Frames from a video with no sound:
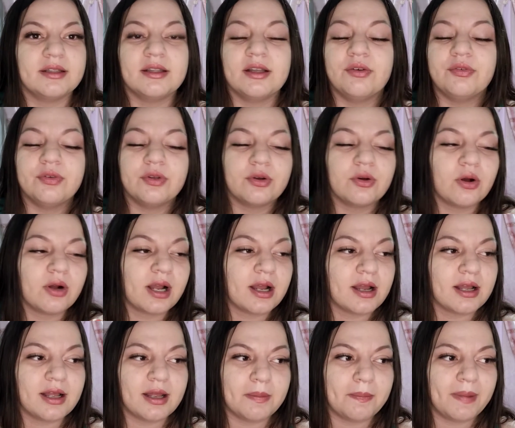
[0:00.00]
Não ficou com
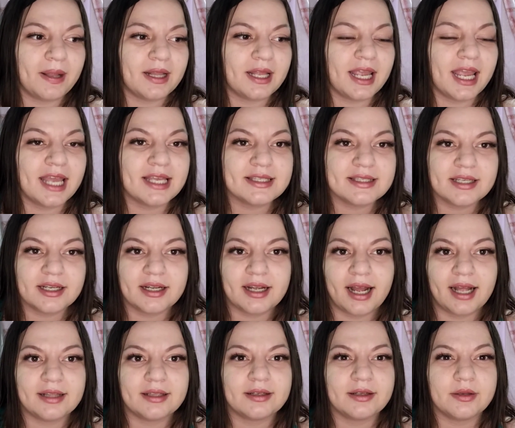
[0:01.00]
a pele
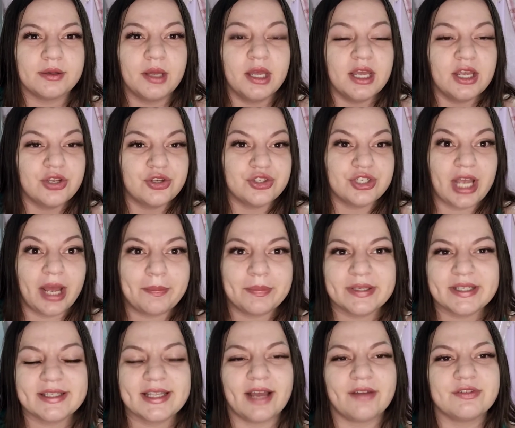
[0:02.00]
ressecada, que já
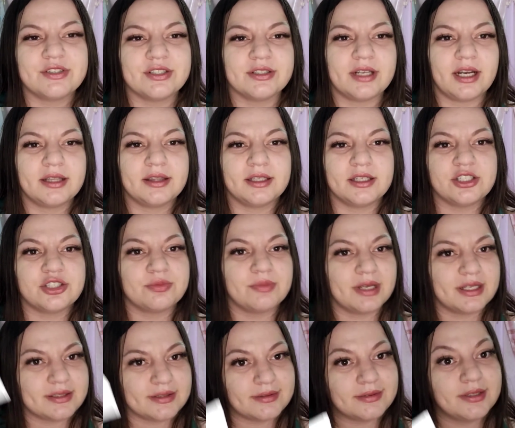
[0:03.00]
precisava de hidratante,
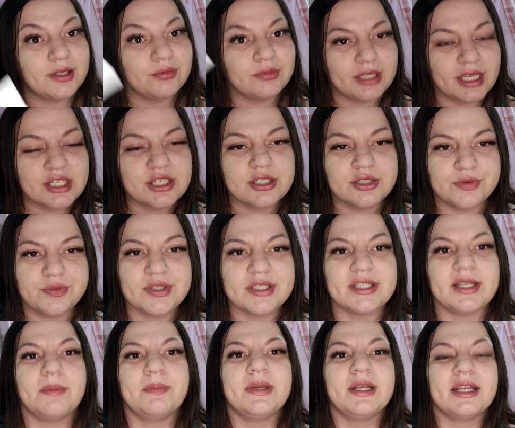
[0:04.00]
mas não deixa de
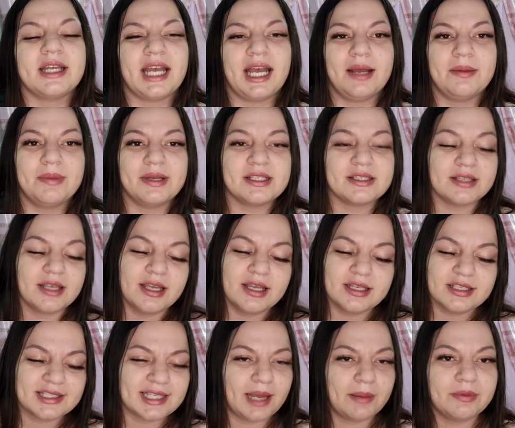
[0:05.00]
você aplicar, mas
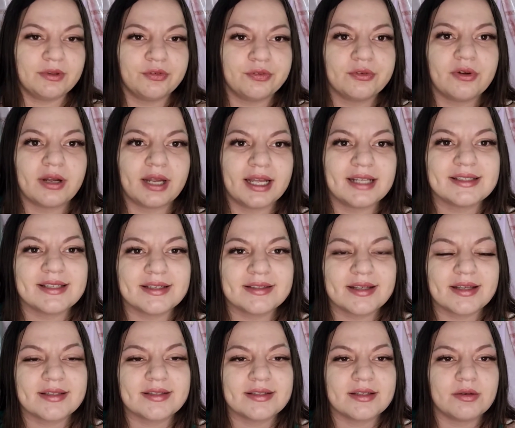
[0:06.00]
sabe? Não ficou aquela
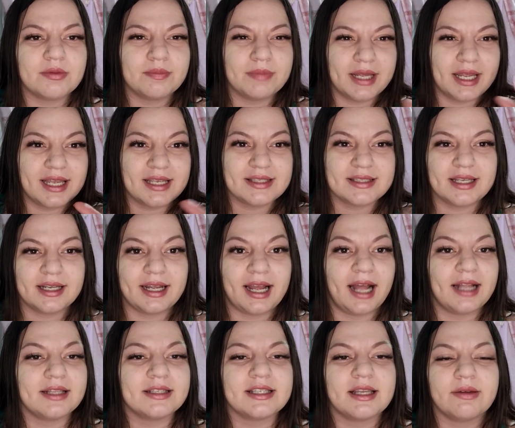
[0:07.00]
sensação bem
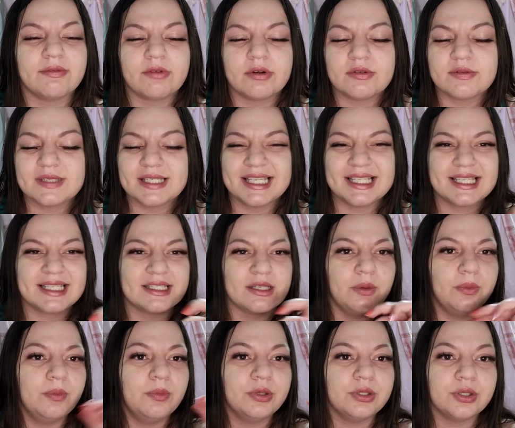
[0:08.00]
ressecada, sabe? Foi uma
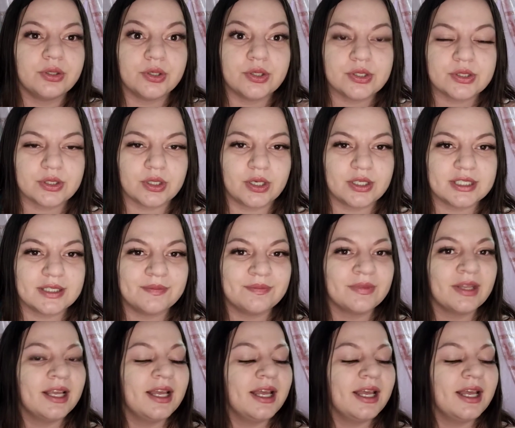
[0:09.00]
sensação muito gostosa.